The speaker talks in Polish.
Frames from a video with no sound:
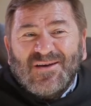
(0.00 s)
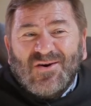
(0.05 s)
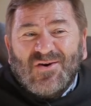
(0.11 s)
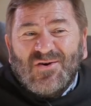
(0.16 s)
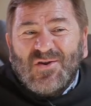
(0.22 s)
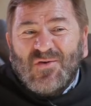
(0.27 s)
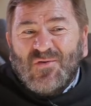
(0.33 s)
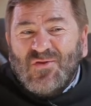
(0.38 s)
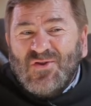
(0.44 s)

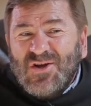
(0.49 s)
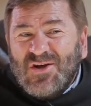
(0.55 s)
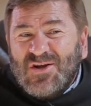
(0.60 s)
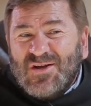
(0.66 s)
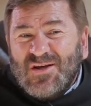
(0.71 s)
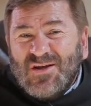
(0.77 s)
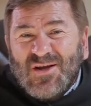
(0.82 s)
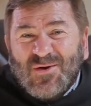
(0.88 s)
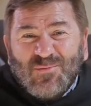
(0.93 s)
one
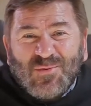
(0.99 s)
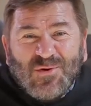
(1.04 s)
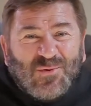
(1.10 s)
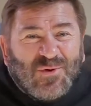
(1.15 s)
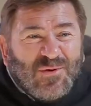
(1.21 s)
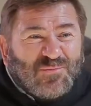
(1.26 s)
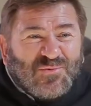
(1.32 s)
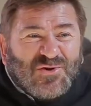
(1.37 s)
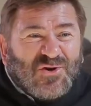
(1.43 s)
nigdy nie
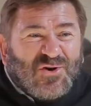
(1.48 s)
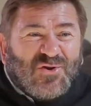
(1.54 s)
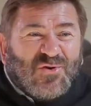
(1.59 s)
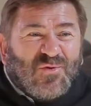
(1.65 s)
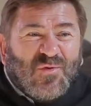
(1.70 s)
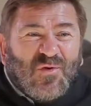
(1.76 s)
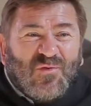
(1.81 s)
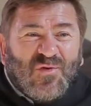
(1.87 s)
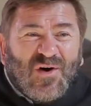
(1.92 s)
były
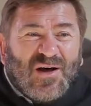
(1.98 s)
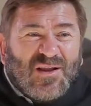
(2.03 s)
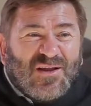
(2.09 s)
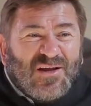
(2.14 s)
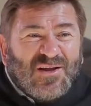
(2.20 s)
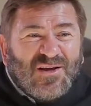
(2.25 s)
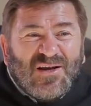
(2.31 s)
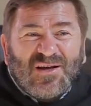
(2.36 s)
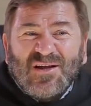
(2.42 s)

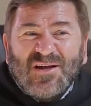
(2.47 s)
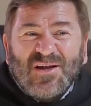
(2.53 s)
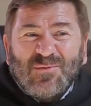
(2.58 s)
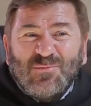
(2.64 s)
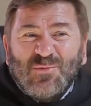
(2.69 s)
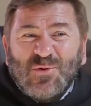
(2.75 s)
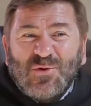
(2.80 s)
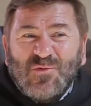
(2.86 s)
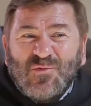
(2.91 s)
przygotowywane, nigdy nie
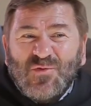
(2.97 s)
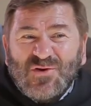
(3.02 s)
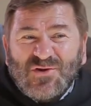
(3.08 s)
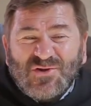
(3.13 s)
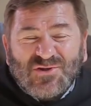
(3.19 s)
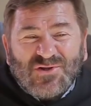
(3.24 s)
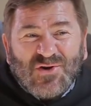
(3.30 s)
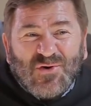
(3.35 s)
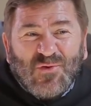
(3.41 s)
były
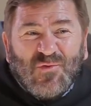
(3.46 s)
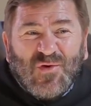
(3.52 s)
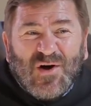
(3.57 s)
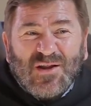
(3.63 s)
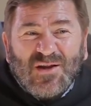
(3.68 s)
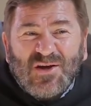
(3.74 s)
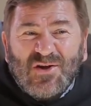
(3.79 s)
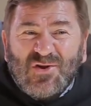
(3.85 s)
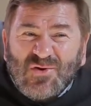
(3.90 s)

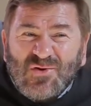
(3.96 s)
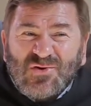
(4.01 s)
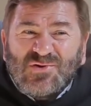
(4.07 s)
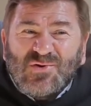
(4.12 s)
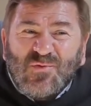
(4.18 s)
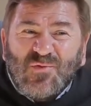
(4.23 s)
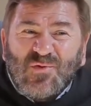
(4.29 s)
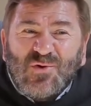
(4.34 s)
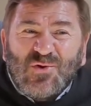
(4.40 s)
wyreżyserowane i to
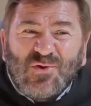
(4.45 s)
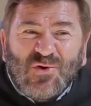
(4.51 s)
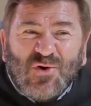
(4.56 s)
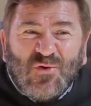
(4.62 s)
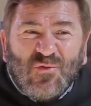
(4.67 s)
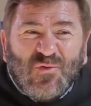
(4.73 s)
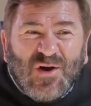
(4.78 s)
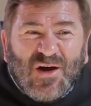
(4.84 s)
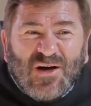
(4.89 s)
są
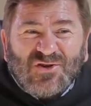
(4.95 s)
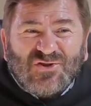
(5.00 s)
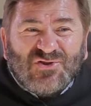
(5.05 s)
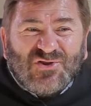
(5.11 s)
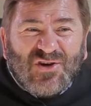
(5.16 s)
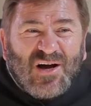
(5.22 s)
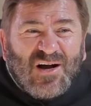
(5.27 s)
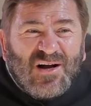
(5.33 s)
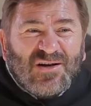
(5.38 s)
wyjątkowe, a
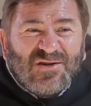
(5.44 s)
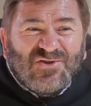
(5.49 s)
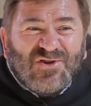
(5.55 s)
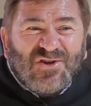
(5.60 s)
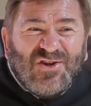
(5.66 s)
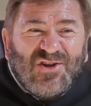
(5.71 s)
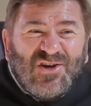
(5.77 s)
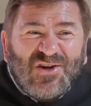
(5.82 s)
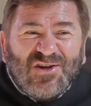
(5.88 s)
żal,
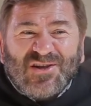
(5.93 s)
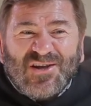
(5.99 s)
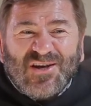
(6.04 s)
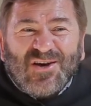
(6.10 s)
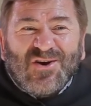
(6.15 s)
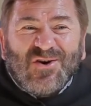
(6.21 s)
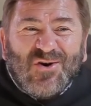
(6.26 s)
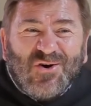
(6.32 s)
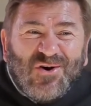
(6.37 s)
że nikt
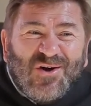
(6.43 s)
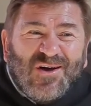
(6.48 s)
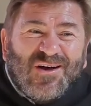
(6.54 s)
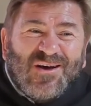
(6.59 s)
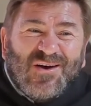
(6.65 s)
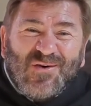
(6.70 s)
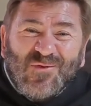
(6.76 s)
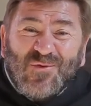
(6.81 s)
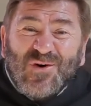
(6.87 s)
tego
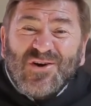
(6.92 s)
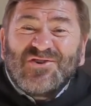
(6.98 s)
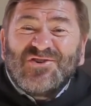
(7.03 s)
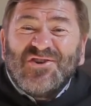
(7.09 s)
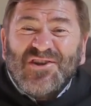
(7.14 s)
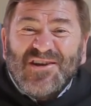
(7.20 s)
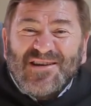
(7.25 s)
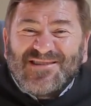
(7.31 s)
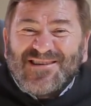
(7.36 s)

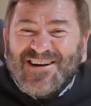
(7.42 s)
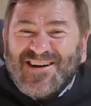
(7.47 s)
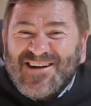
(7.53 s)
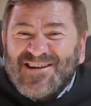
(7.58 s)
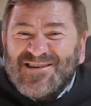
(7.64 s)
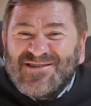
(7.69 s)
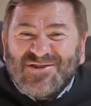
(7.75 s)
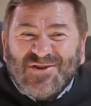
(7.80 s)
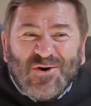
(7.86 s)
właśnie nie
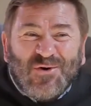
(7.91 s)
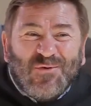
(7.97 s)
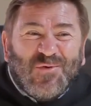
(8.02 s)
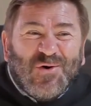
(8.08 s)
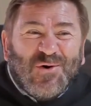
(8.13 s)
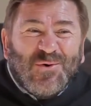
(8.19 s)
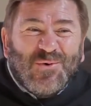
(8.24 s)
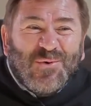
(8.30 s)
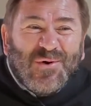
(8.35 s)

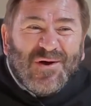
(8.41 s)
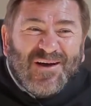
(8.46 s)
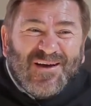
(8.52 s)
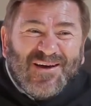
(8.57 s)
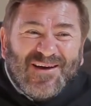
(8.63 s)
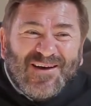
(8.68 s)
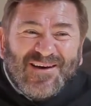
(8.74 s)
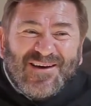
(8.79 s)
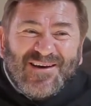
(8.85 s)
zarejestrował,
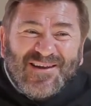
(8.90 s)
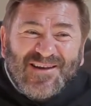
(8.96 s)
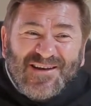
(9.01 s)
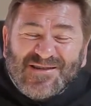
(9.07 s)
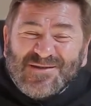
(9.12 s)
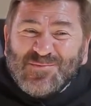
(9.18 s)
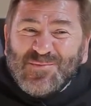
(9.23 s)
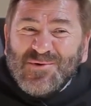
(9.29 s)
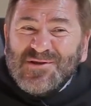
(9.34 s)

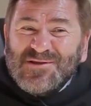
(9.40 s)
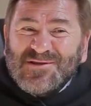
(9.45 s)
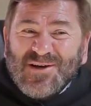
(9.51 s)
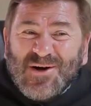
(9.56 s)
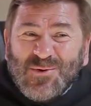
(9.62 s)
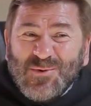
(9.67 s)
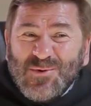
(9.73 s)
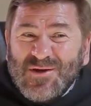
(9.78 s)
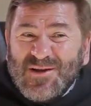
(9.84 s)
nie
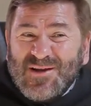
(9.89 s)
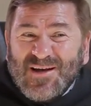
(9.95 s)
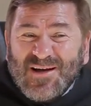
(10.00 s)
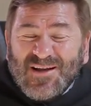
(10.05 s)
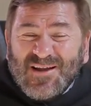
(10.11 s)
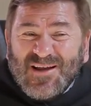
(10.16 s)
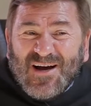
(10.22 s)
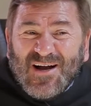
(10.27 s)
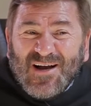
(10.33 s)
spisał i
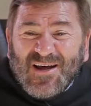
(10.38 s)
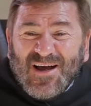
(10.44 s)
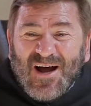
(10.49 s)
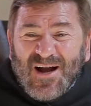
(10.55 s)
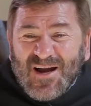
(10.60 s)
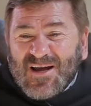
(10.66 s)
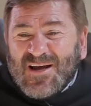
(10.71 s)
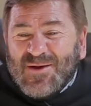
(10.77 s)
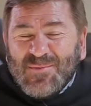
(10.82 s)
tak dalej.
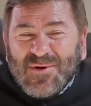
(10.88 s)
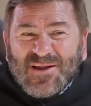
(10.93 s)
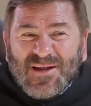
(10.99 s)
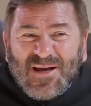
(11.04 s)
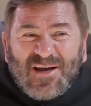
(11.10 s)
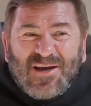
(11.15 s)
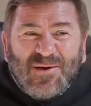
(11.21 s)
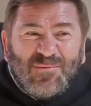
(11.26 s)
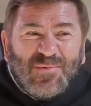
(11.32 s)
Ale chyba
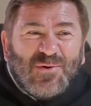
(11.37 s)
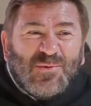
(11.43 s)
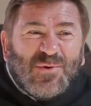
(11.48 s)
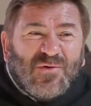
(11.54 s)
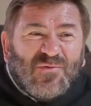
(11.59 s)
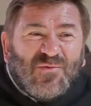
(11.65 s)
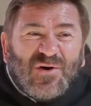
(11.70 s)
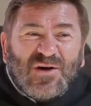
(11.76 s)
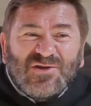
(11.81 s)
takie
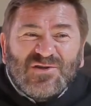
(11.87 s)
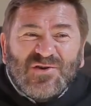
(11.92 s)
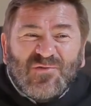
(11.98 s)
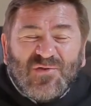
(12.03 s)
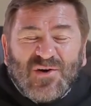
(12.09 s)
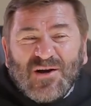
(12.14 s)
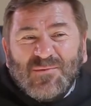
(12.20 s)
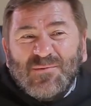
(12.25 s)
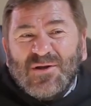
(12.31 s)
były właśnie,
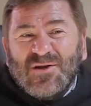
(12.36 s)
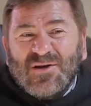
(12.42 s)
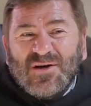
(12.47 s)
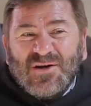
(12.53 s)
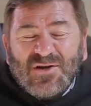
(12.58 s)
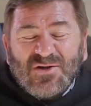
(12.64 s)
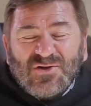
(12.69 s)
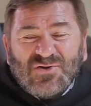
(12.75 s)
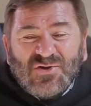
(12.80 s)

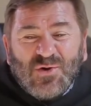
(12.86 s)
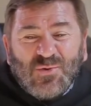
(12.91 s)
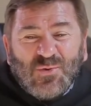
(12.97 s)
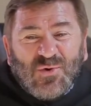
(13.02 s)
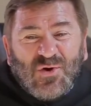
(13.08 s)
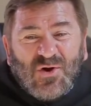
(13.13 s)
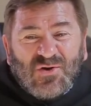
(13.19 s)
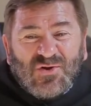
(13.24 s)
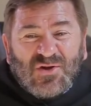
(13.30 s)
fragmentaryczne,
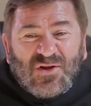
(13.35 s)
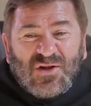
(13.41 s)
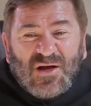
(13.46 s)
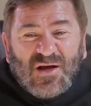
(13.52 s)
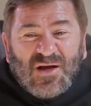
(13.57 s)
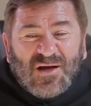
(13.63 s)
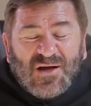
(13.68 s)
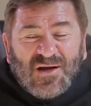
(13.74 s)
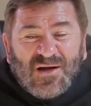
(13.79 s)
ulotne.